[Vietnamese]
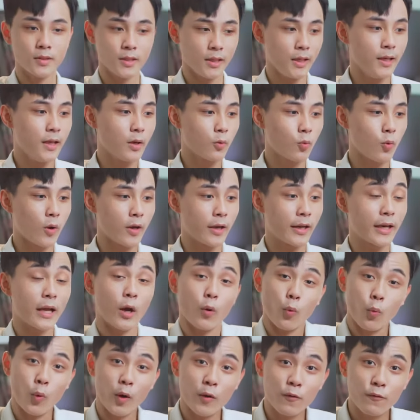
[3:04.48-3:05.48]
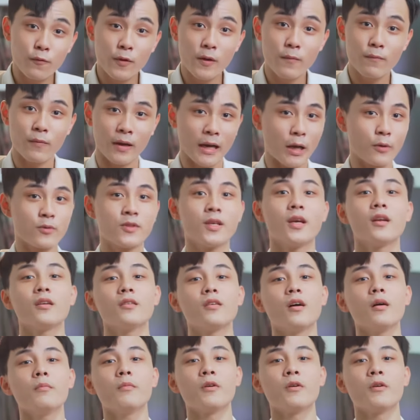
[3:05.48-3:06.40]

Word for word: chí liên quan đến cả quay phim và đạo diễn nữa.